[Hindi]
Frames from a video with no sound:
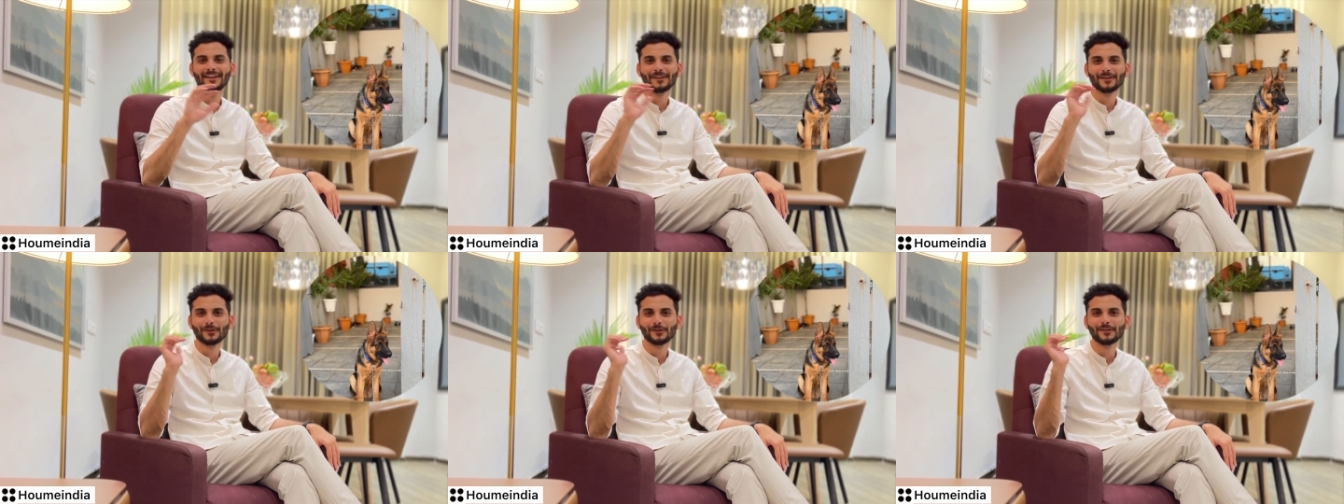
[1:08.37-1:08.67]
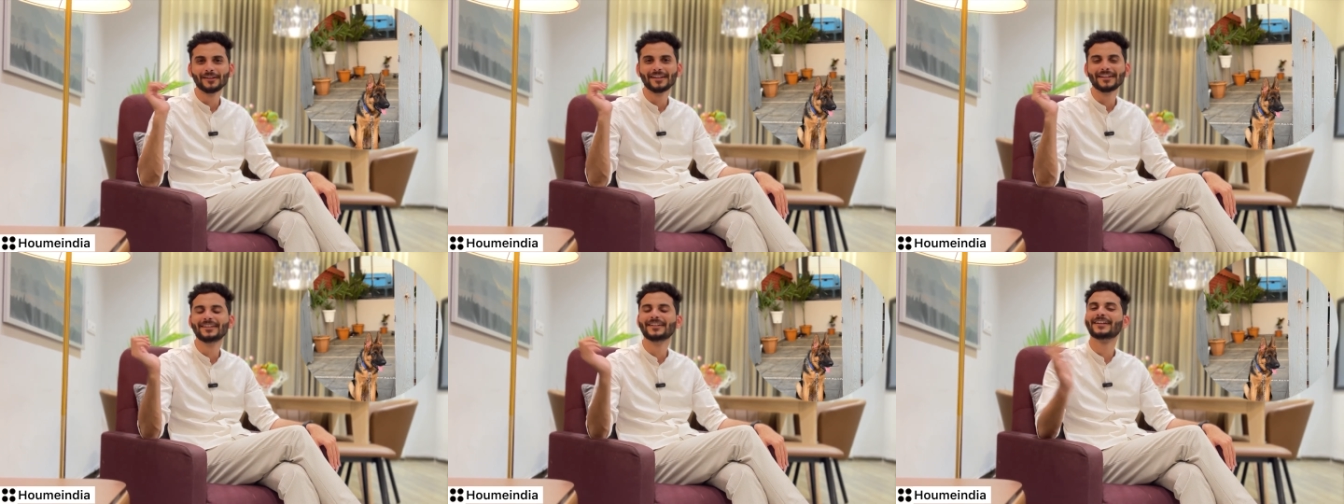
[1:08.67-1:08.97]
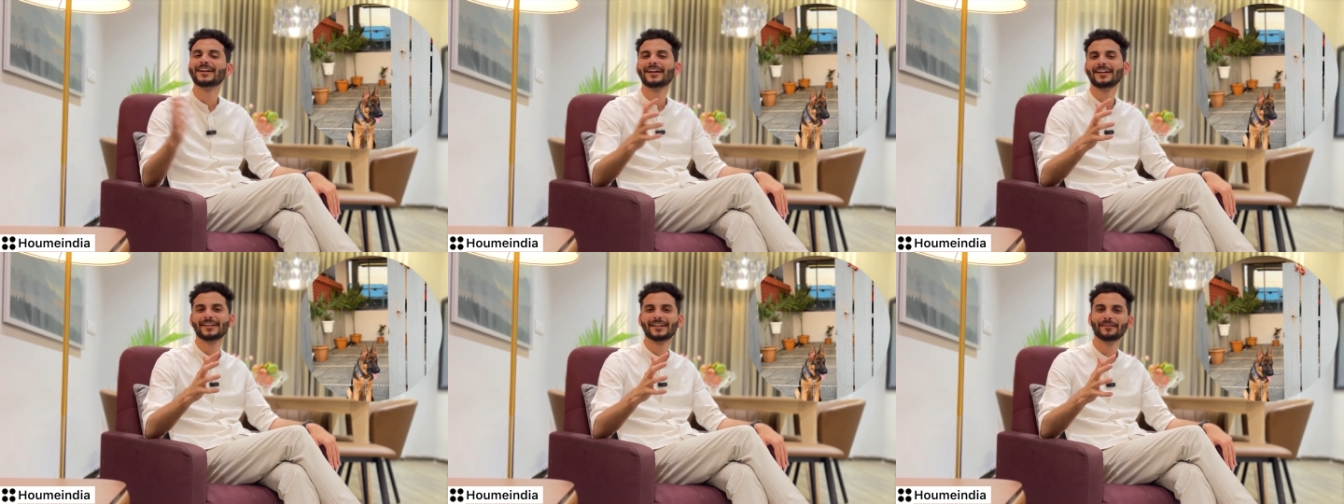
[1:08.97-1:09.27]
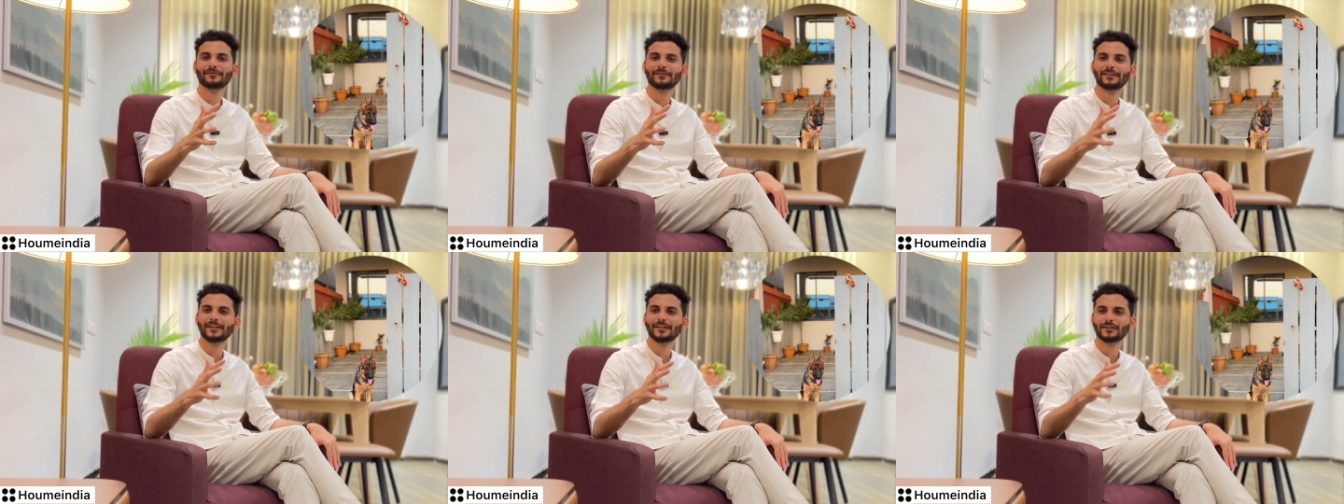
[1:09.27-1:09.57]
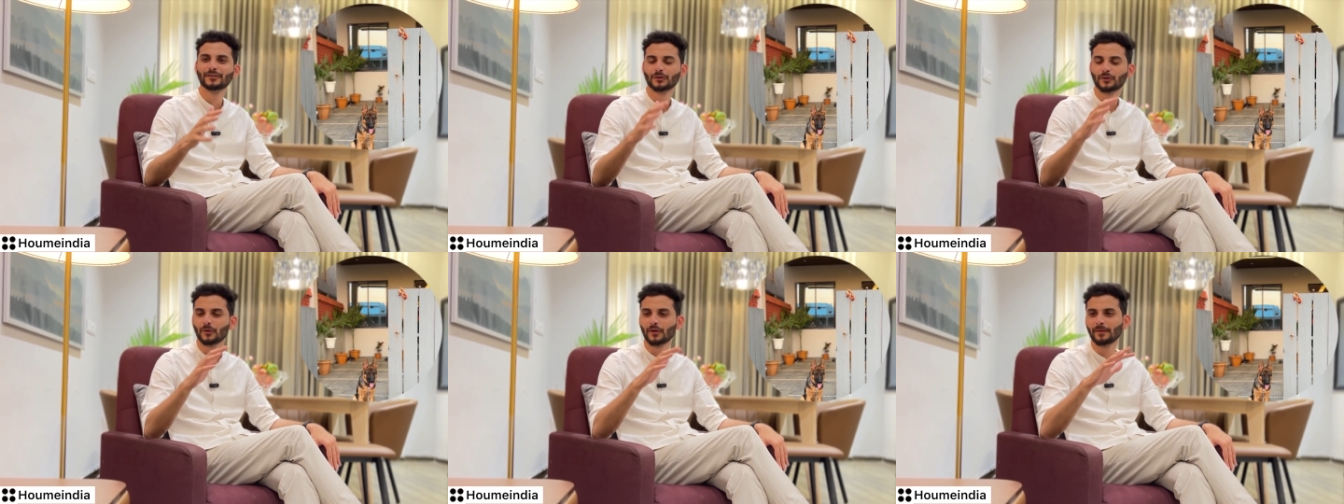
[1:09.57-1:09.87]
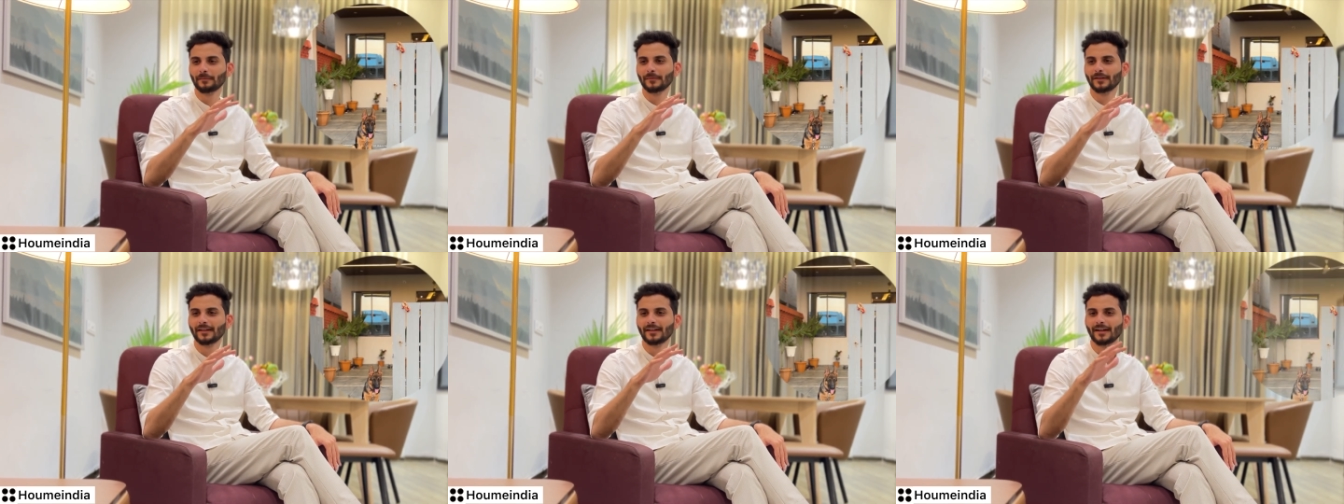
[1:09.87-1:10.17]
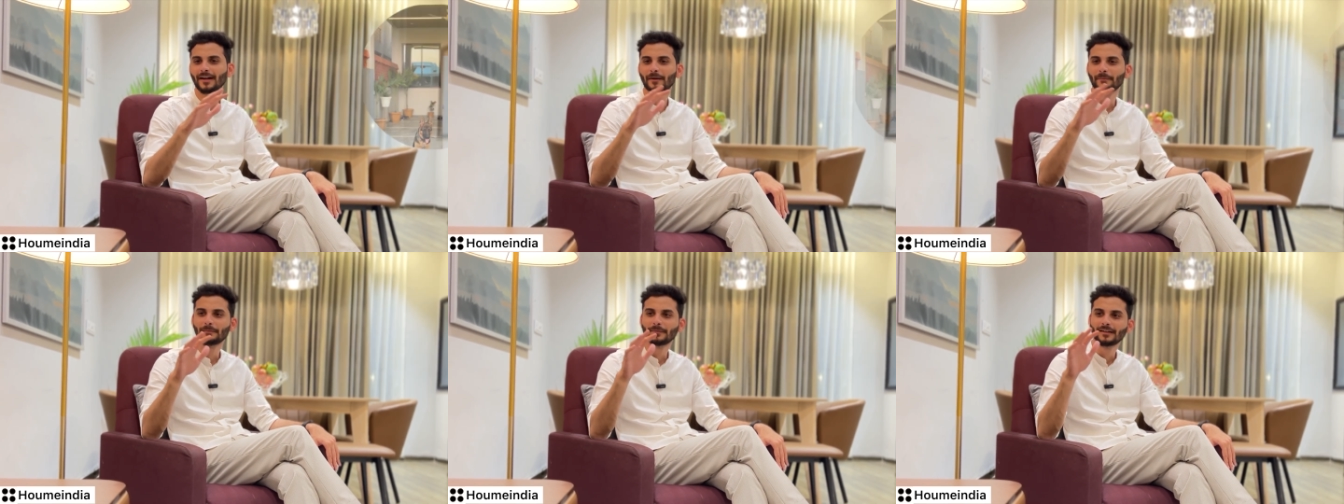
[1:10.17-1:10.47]
तो लेदर राइट के फिनिश को हमने
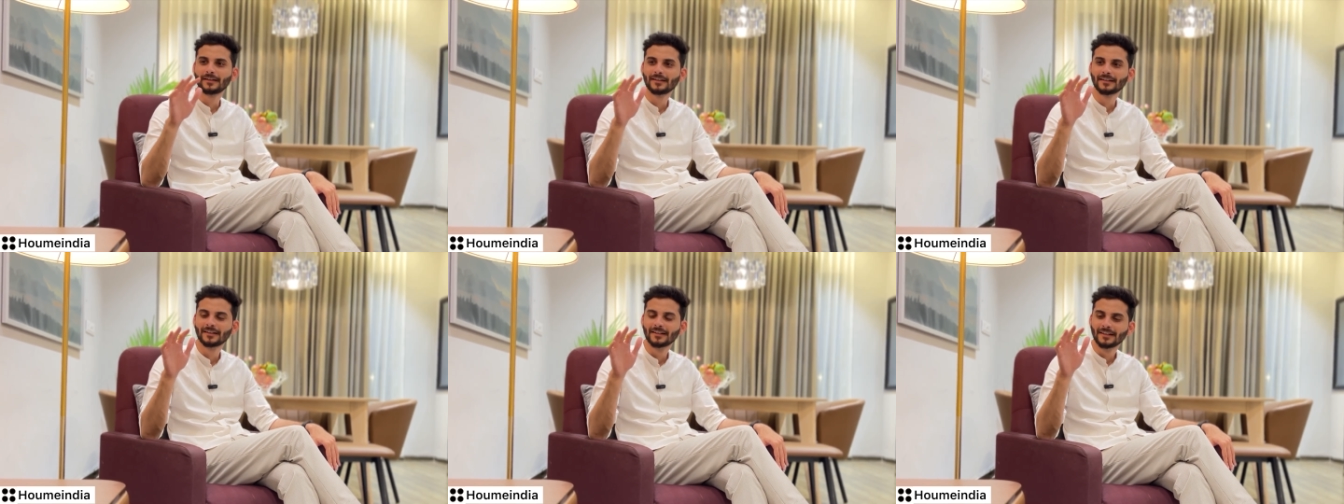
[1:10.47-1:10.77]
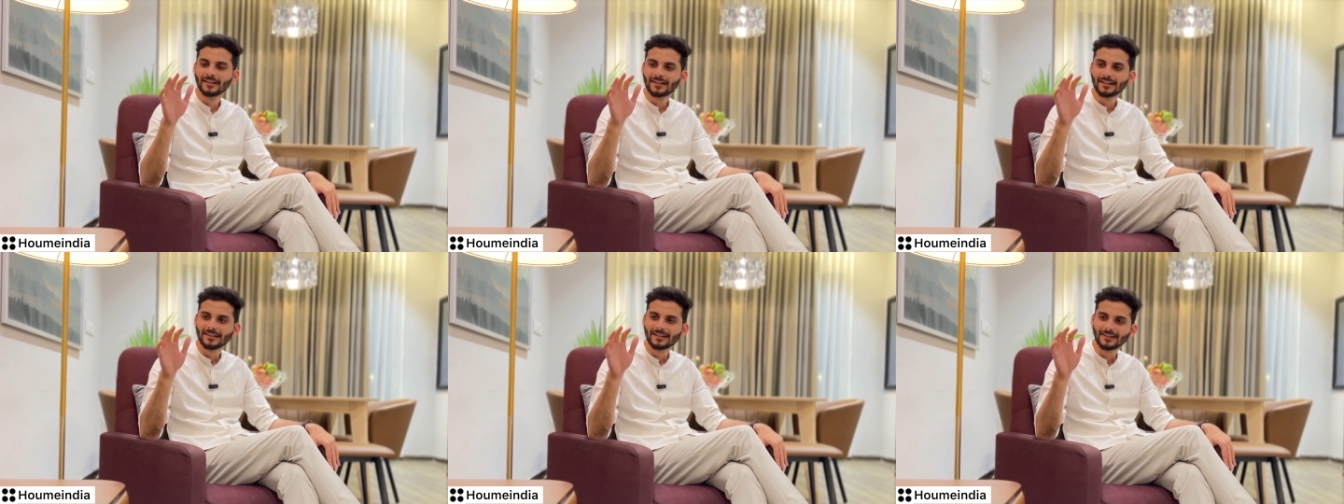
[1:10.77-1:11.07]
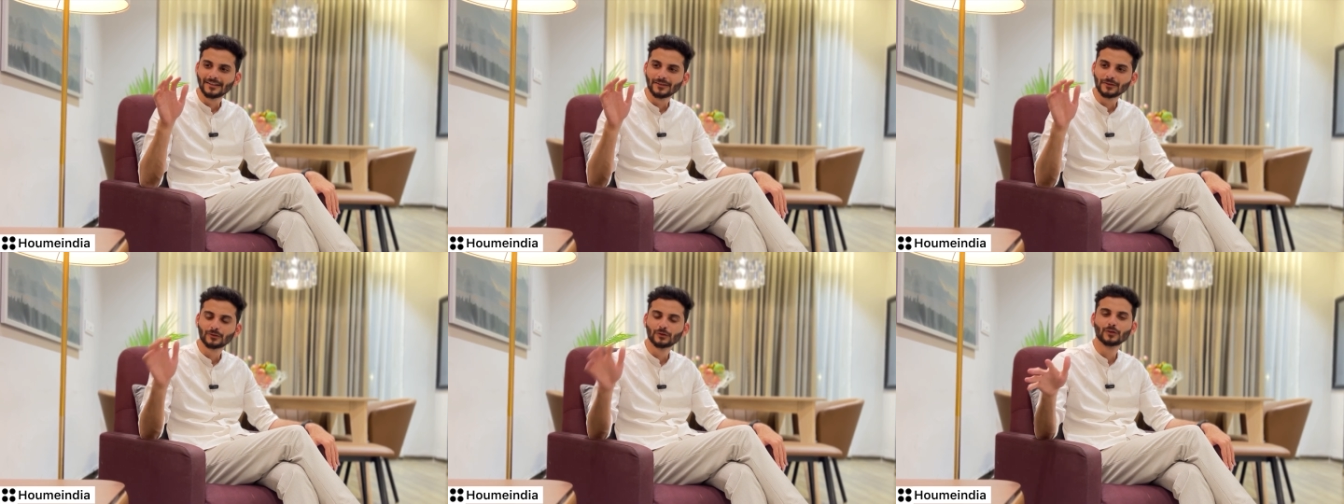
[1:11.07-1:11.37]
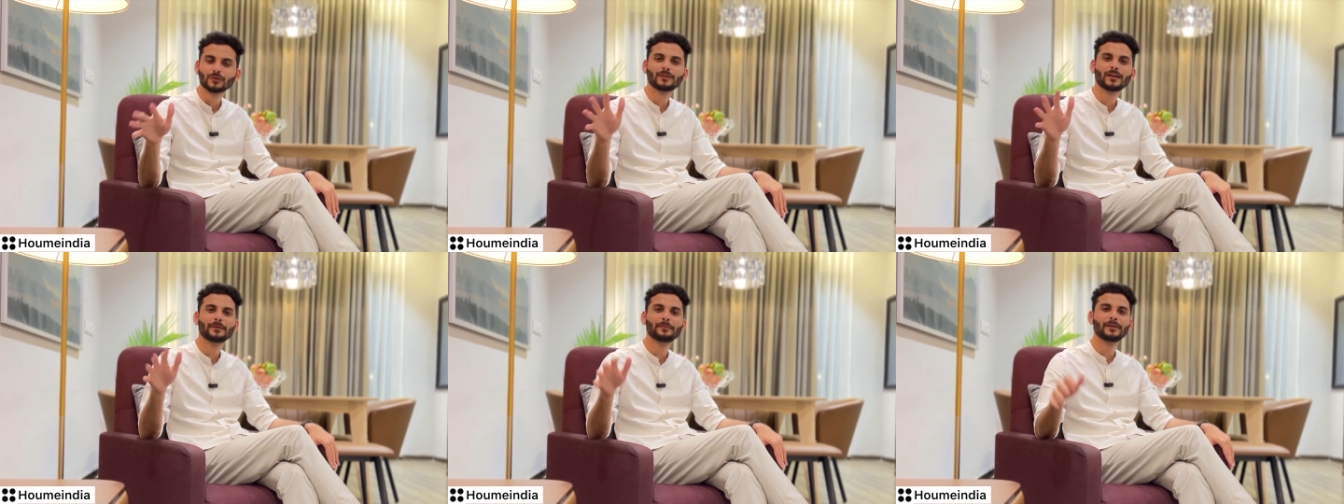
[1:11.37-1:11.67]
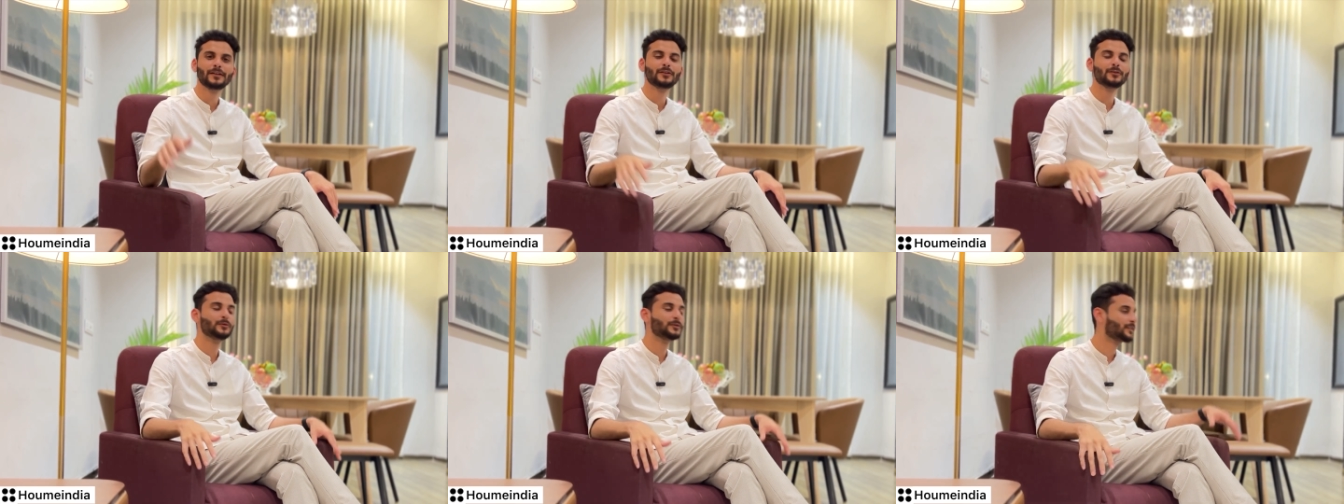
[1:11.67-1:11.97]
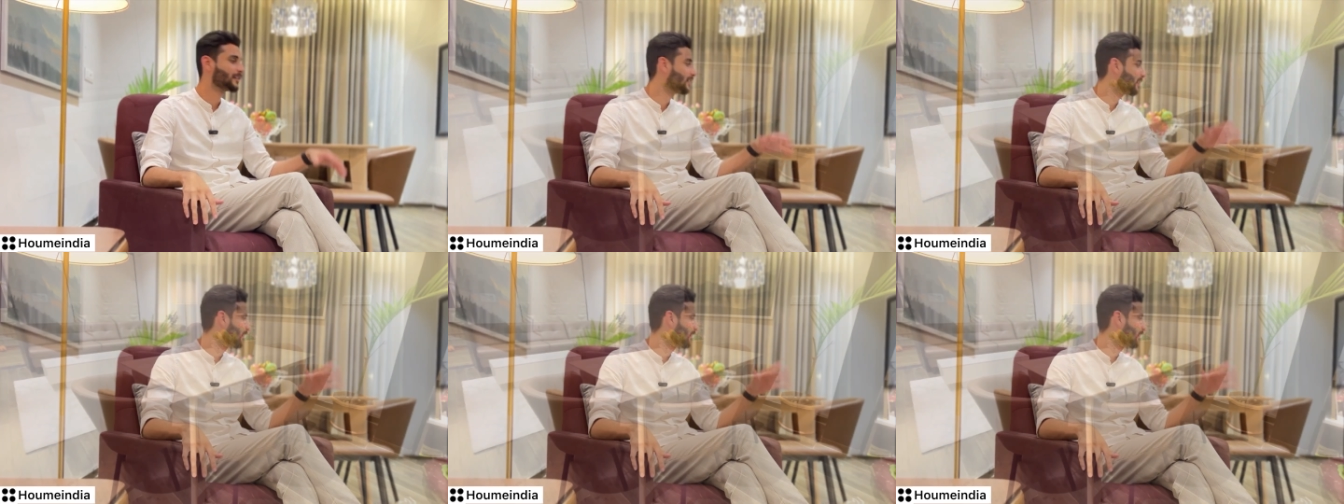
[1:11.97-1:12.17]
अपने सोफ़ा में यूज़